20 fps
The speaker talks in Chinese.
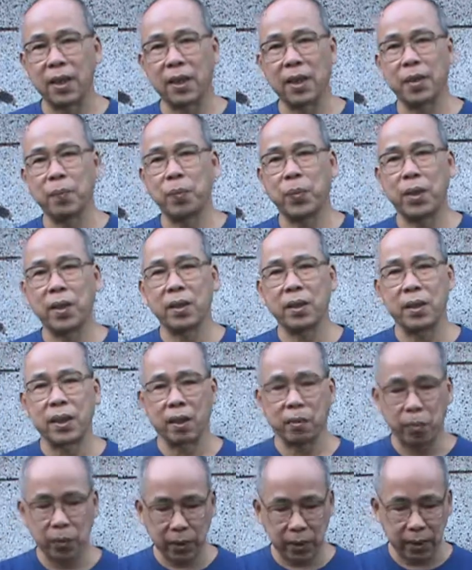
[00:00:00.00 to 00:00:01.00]
跟别人讲
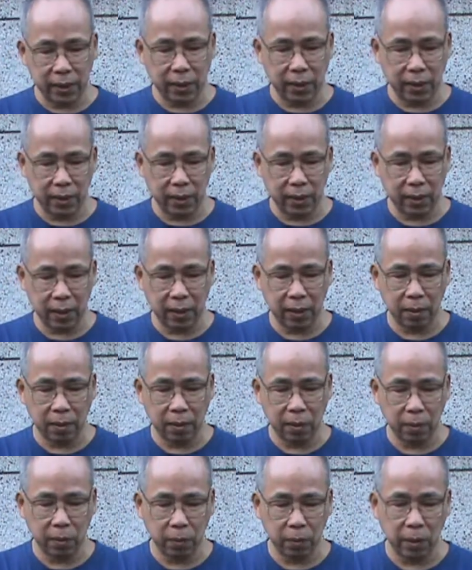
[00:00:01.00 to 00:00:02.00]
的不一样啊，
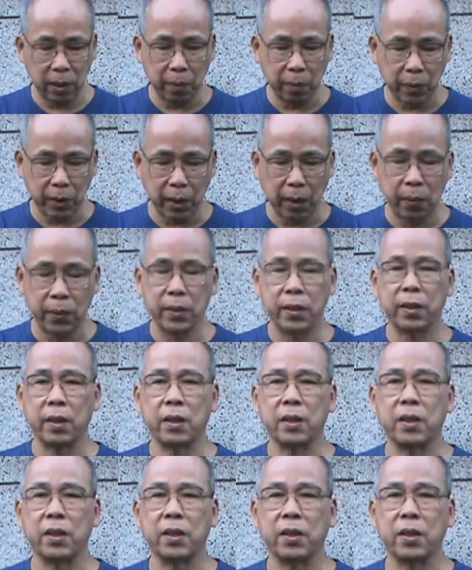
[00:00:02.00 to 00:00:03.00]
我也不咬文嚼
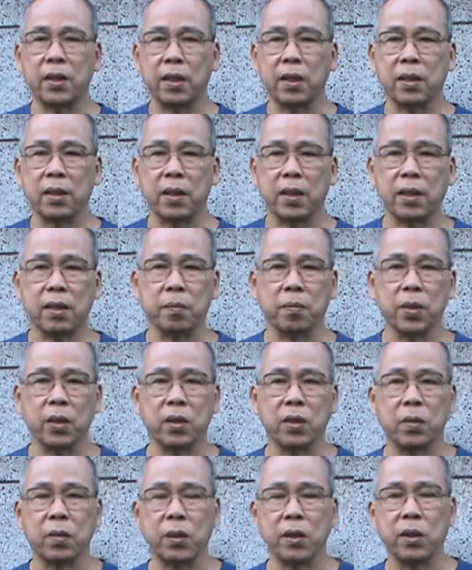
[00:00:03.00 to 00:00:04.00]
字的讲讲什么东
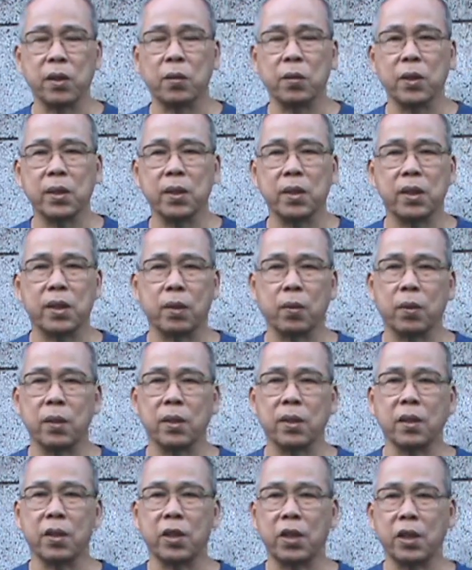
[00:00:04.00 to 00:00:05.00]
西，我只我只我
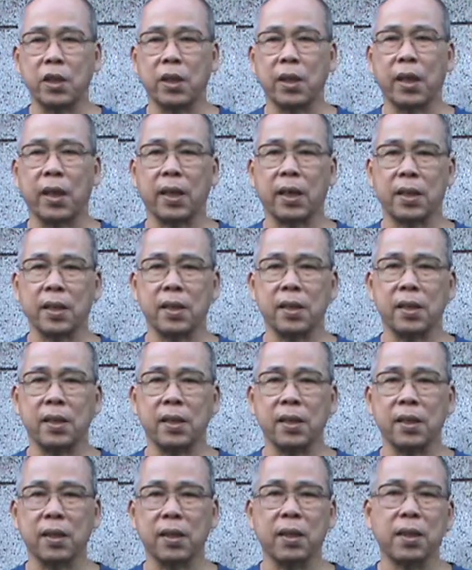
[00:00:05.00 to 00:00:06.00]
只提醒两个事
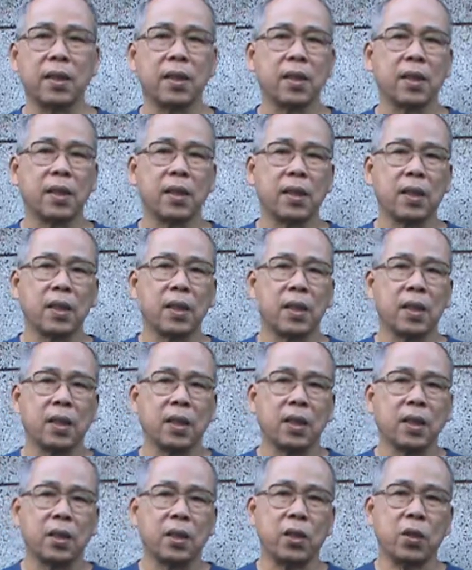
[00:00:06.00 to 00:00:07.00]
情，
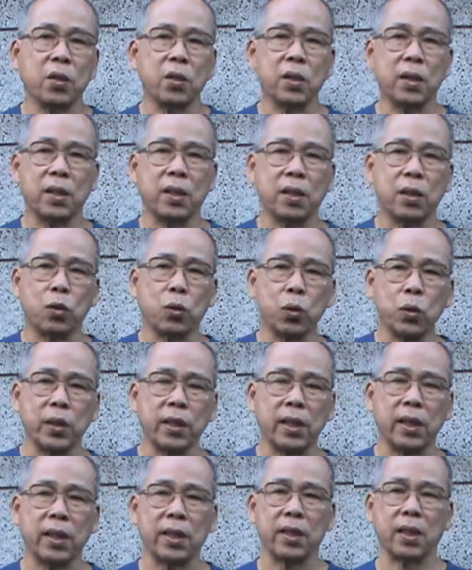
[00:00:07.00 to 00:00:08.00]
就是说你出
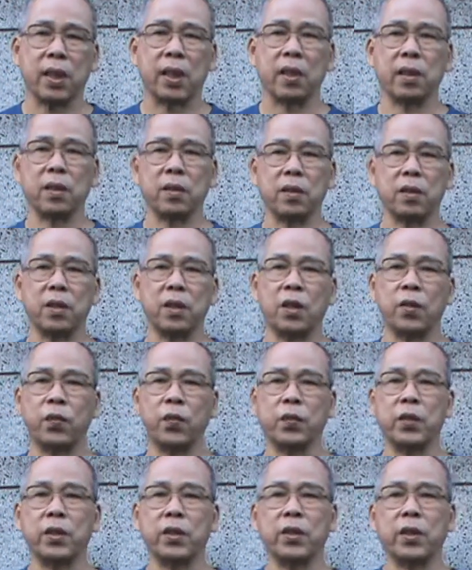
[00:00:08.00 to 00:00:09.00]
生的时候，你的
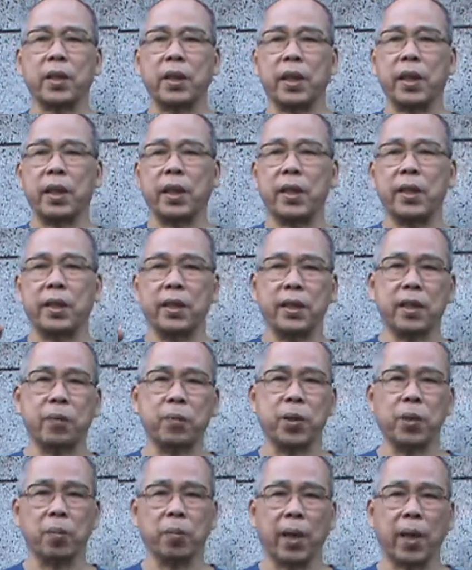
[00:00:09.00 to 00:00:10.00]
父亲就给了你一个
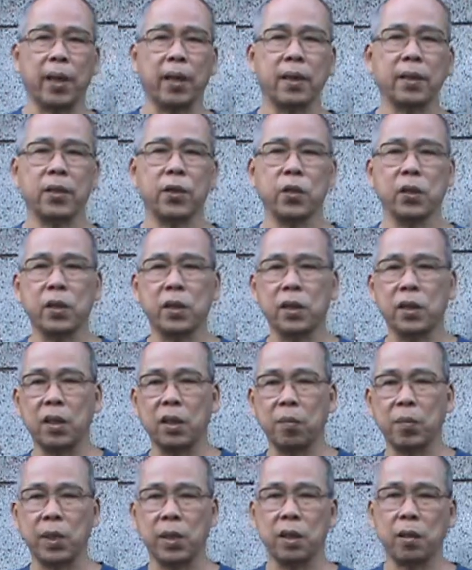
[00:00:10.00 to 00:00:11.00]
品牌，就是你的
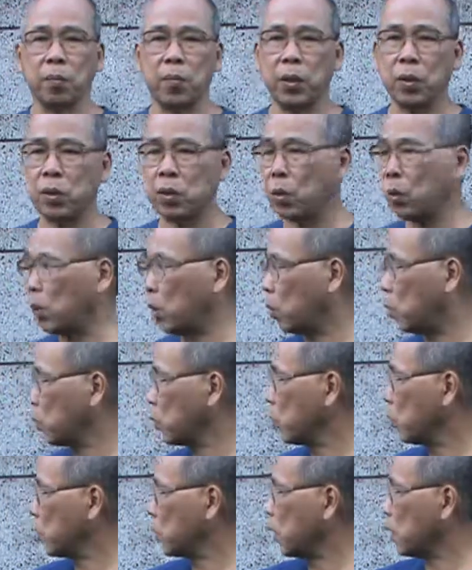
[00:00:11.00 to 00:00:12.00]
名字，比如说我吴
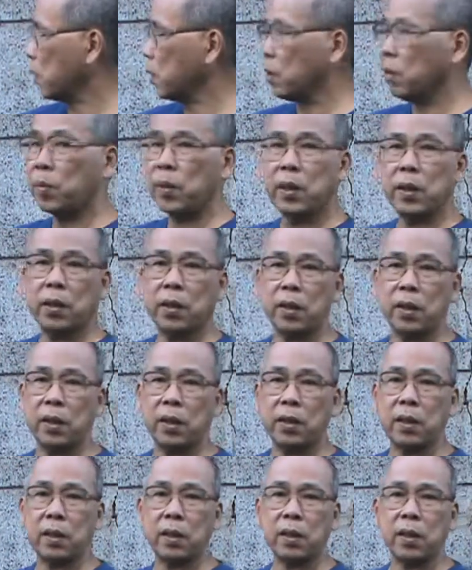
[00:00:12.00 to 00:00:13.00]
忠诚这边就写在
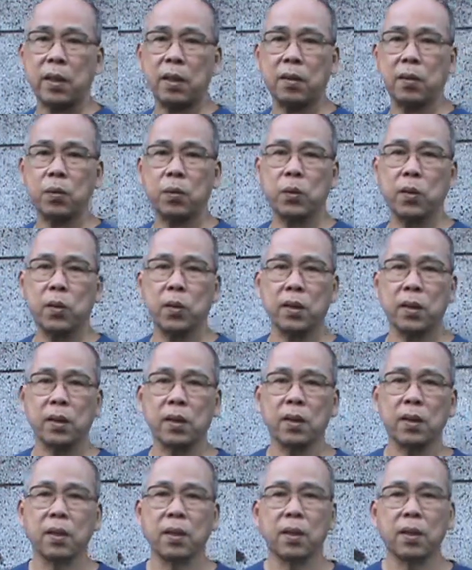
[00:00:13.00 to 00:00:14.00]
墙上吴忠诚
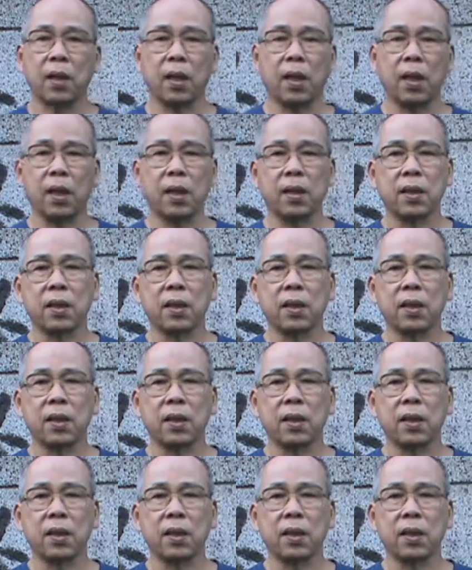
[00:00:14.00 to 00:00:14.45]
啊，